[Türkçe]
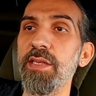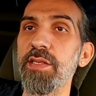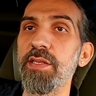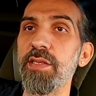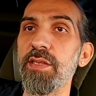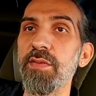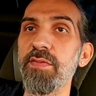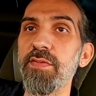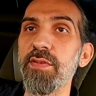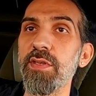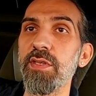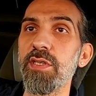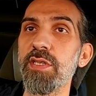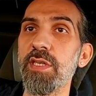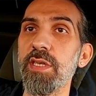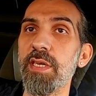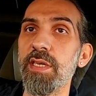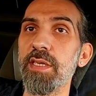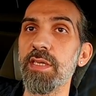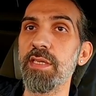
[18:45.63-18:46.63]
Tırıvırı
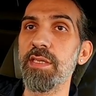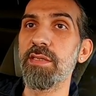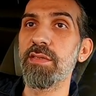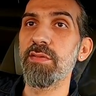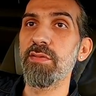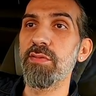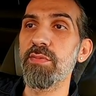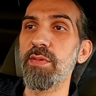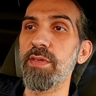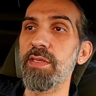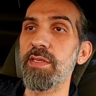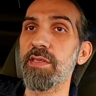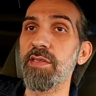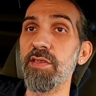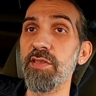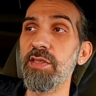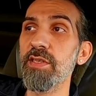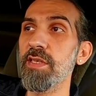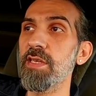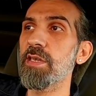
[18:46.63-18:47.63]
işler. Yani
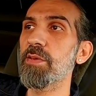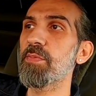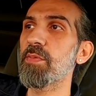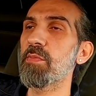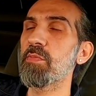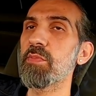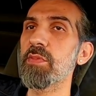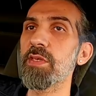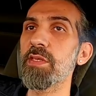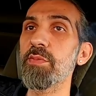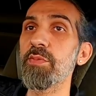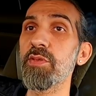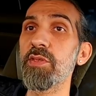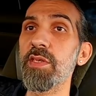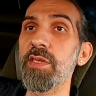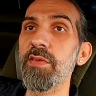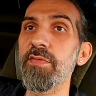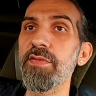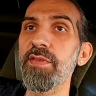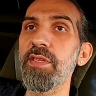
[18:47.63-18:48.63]
tırcılık yapan bir adamın
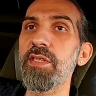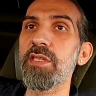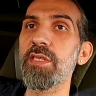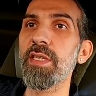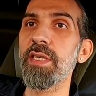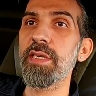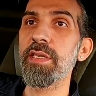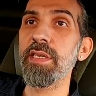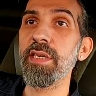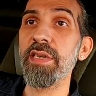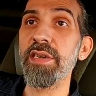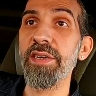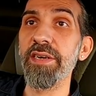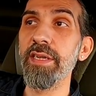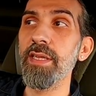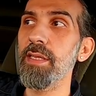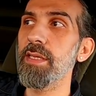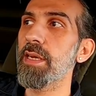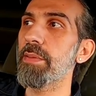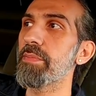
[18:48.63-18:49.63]
tırıvırı işler diye
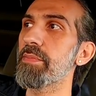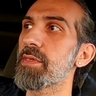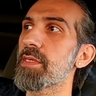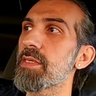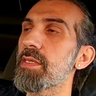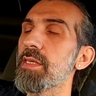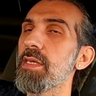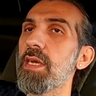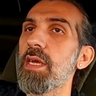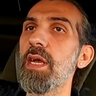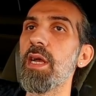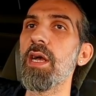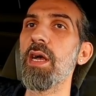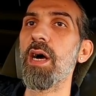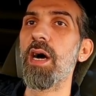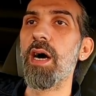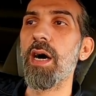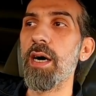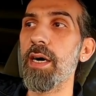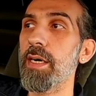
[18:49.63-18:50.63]
kanal yapması
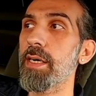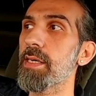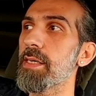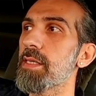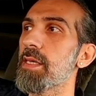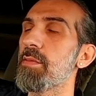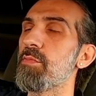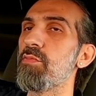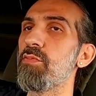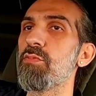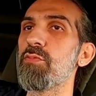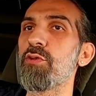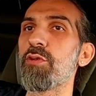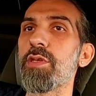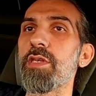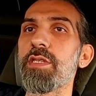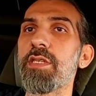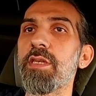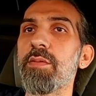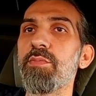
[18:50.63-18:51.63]
hakikaten
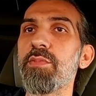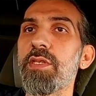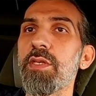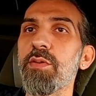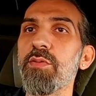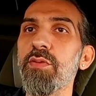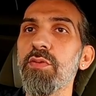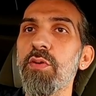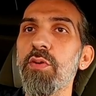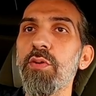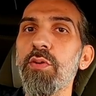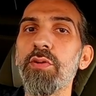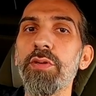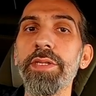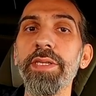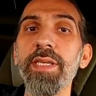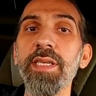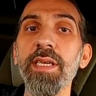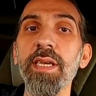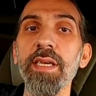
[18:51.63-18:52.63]
muhteşem bir şey. O
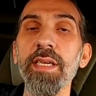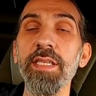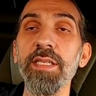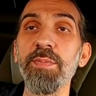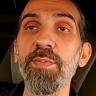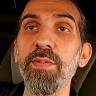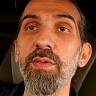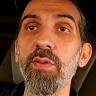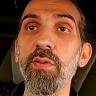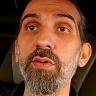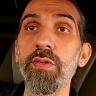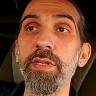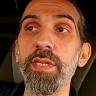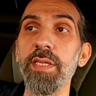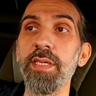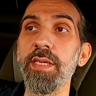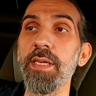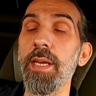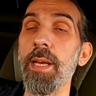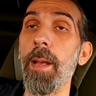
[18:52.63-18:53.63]
oradaki espri,
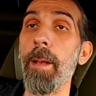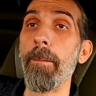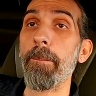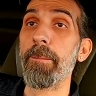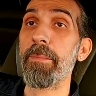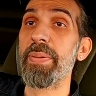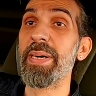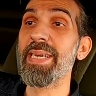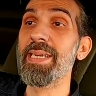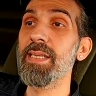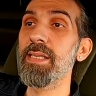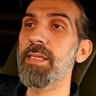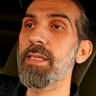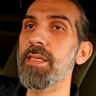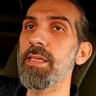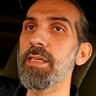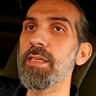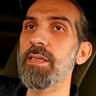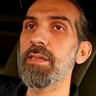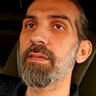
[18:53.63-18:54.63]
oradaki
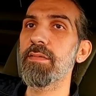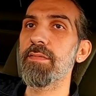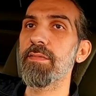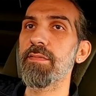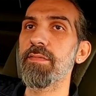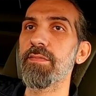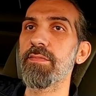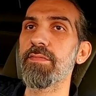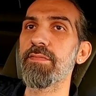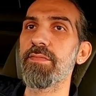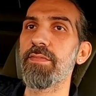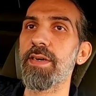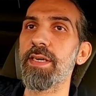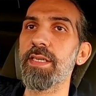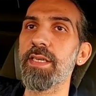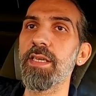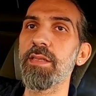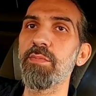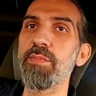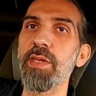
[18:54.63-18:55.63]
pırıltıyı
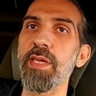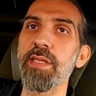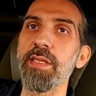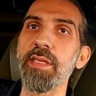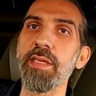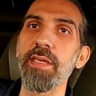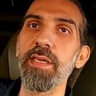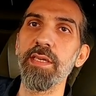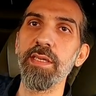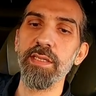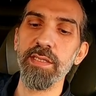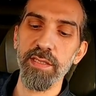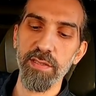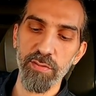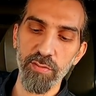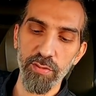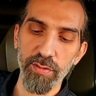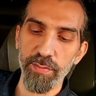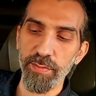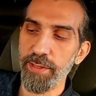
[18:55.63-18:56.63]
fark etmeyenlere
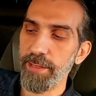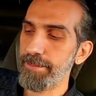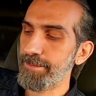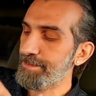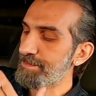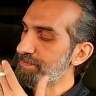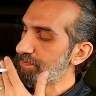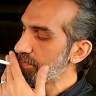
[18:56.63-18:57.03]
yazık diyorum yani.